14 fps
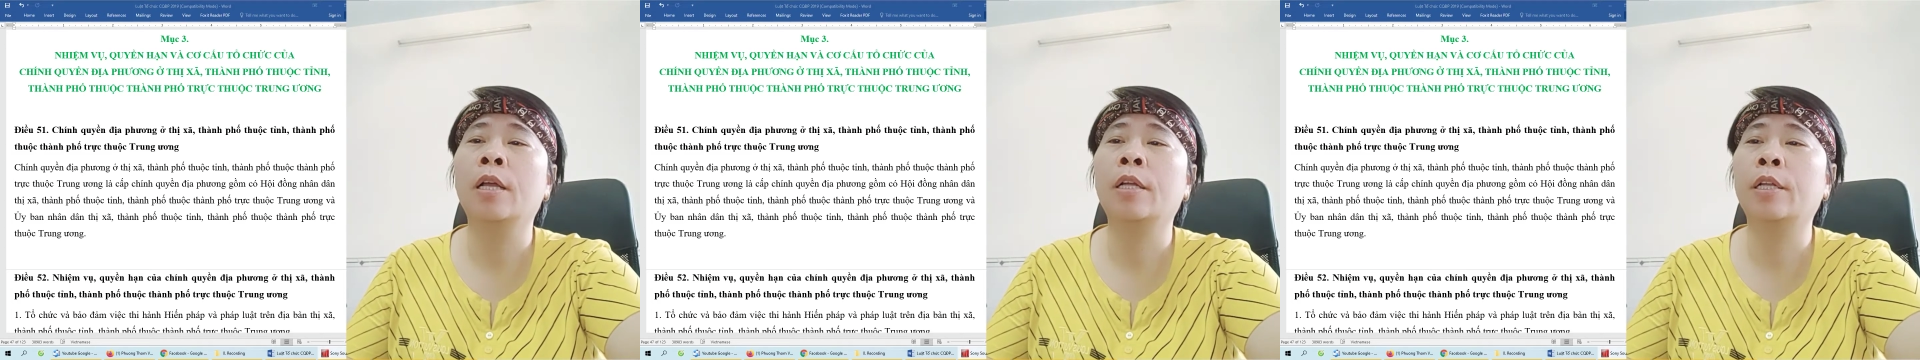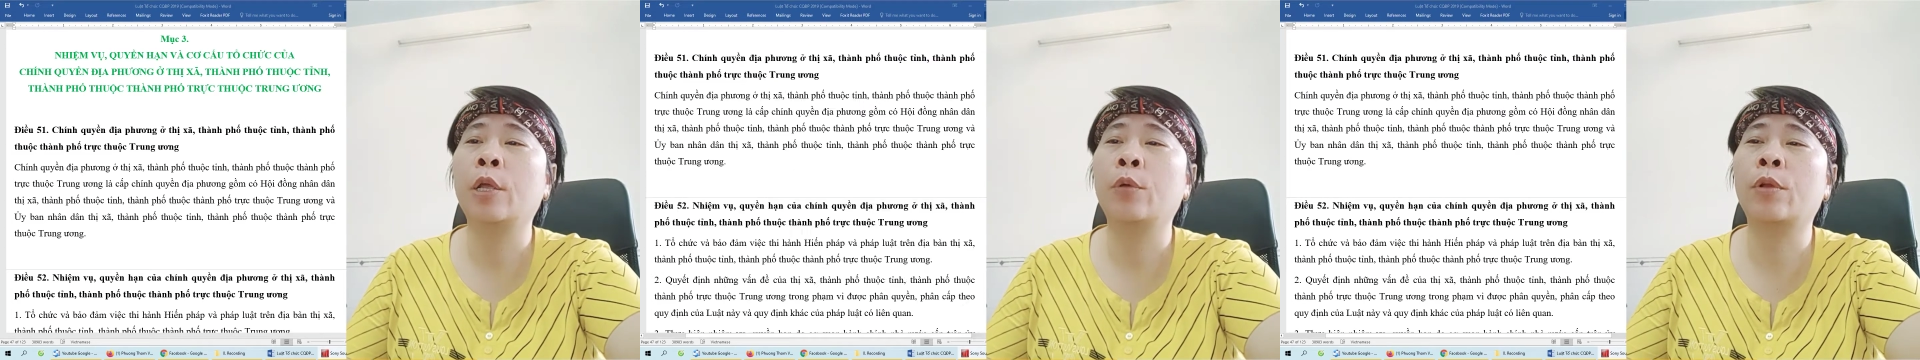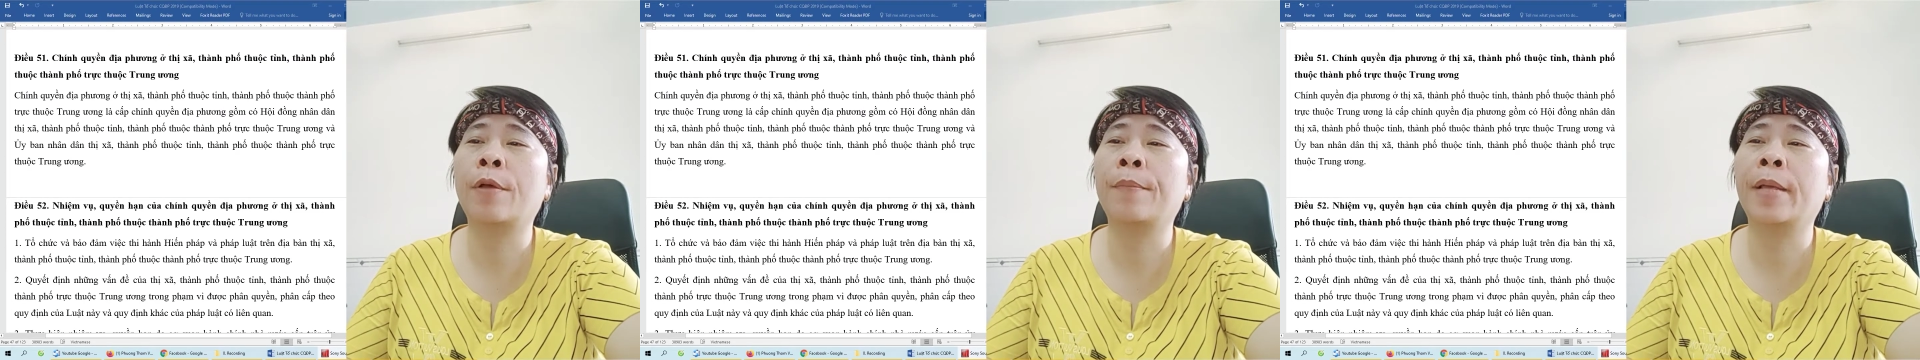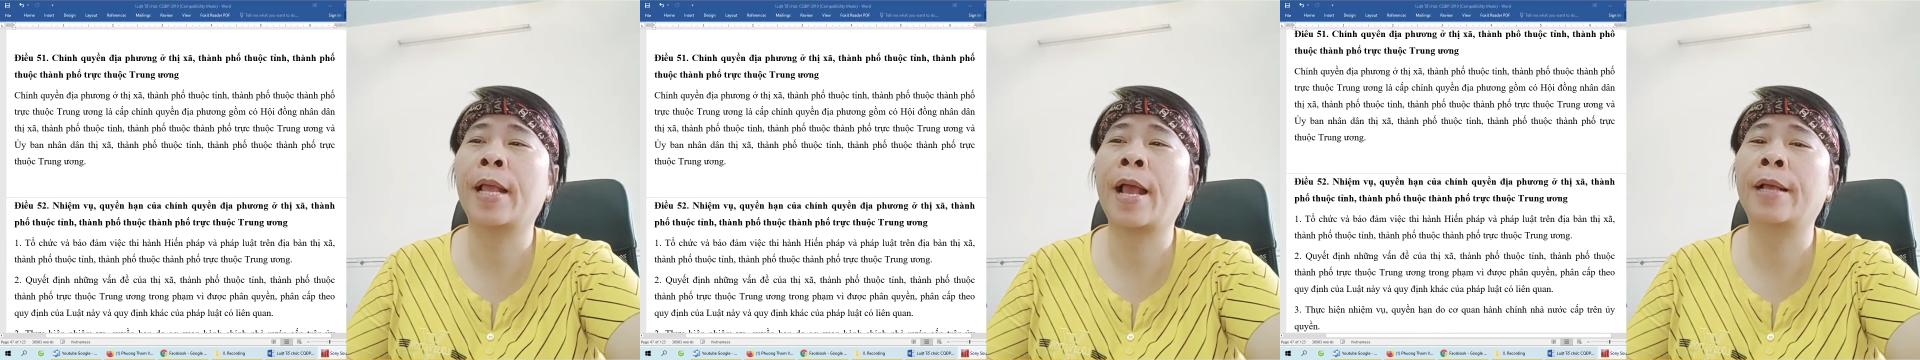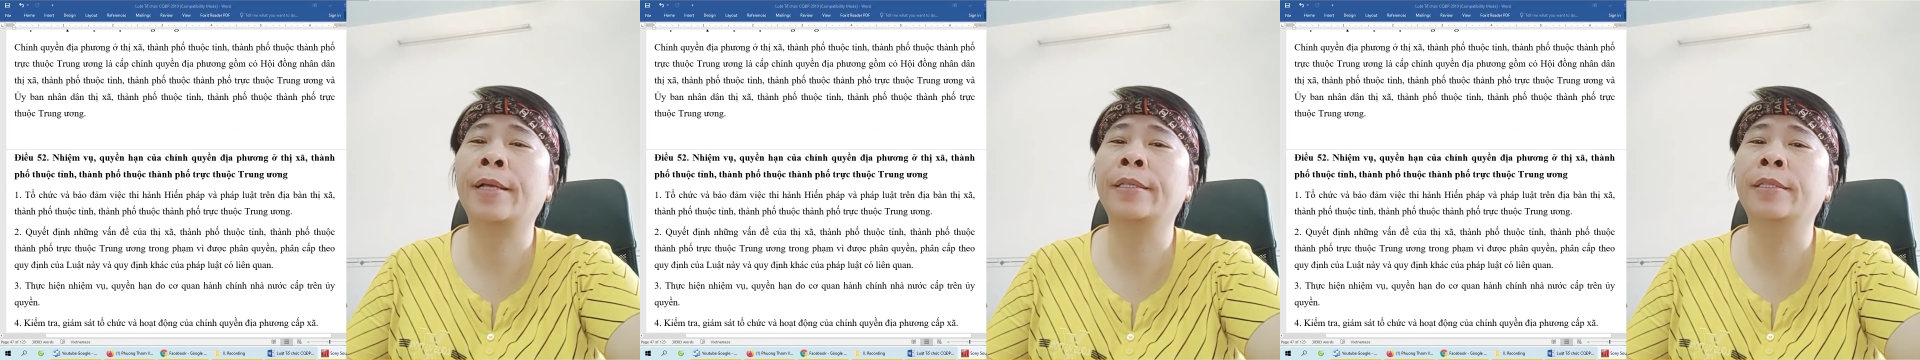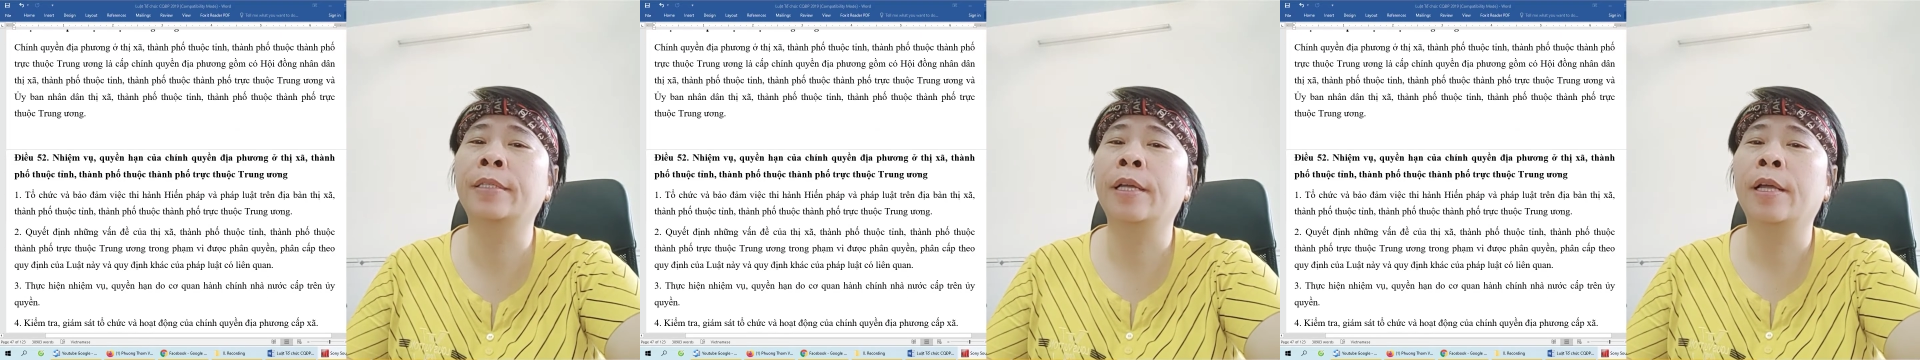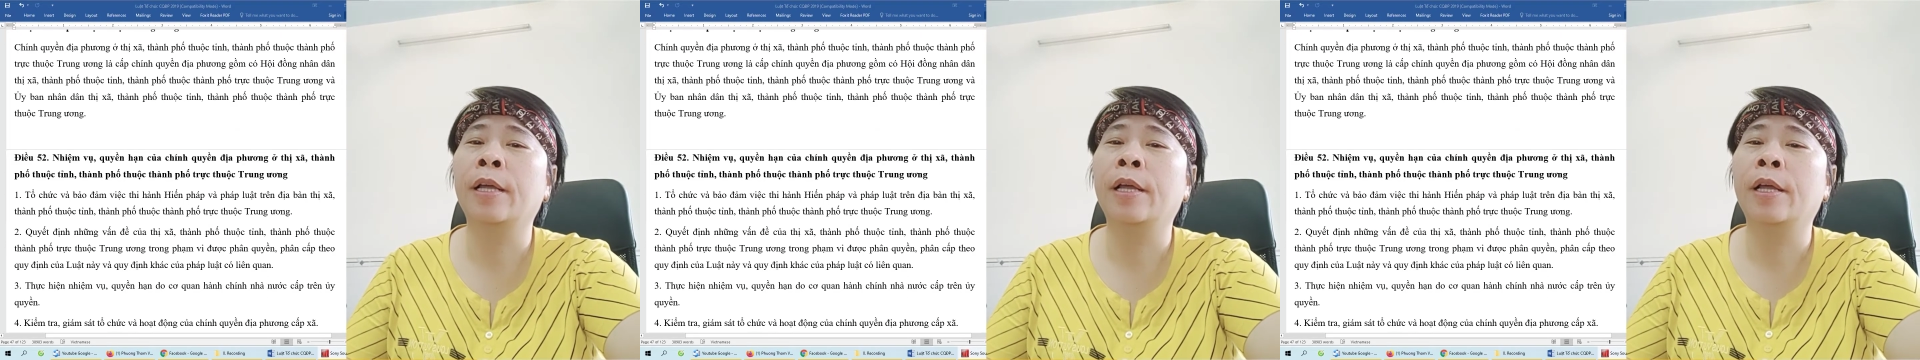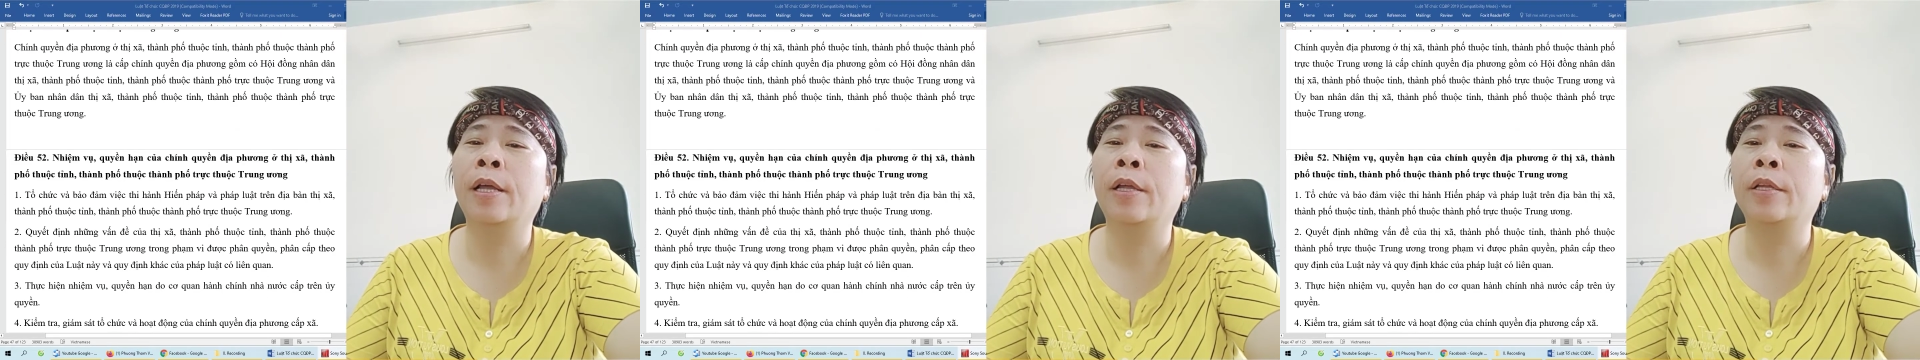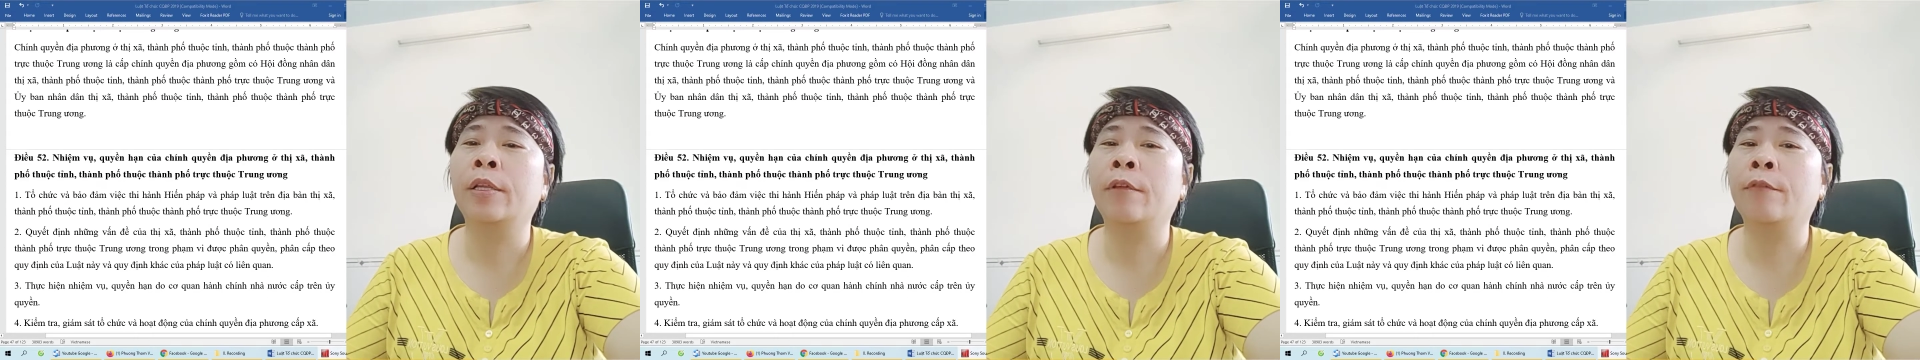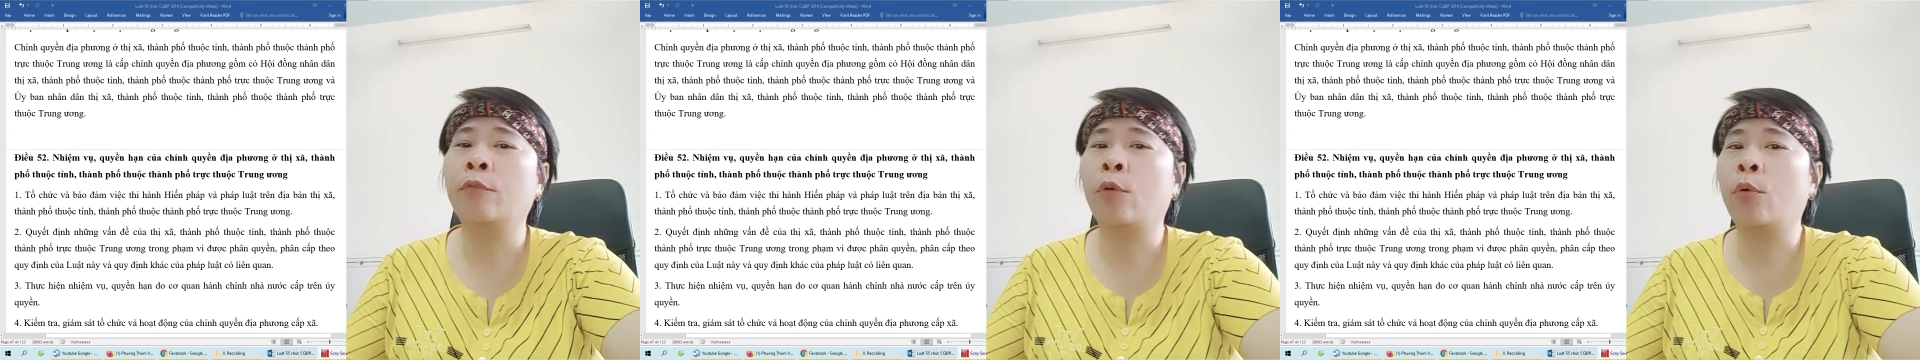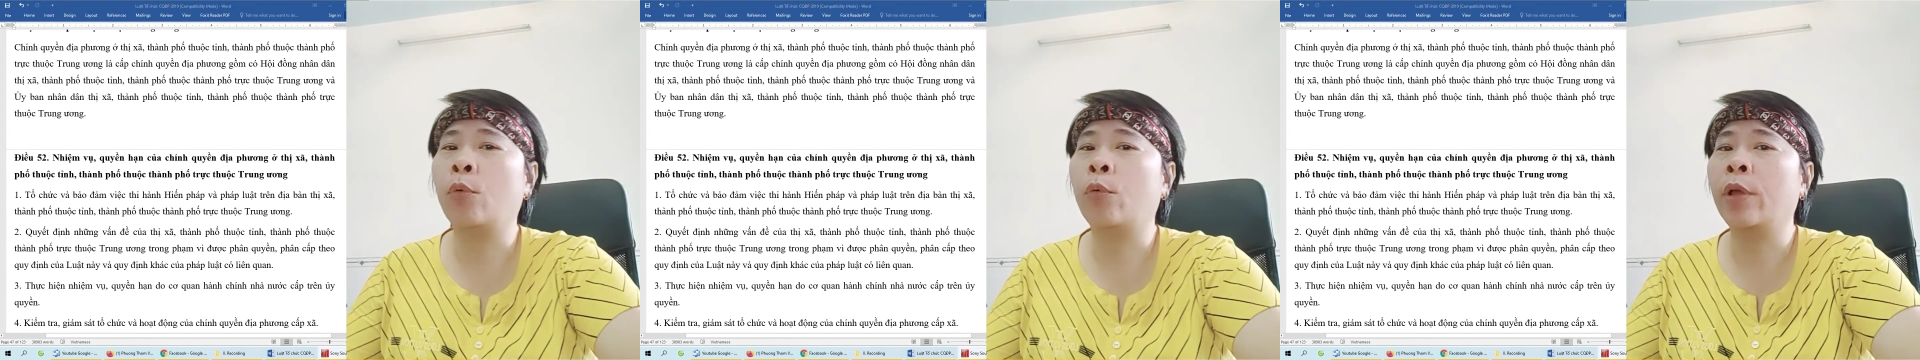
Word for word: Điều 52. Nhiệm vụ,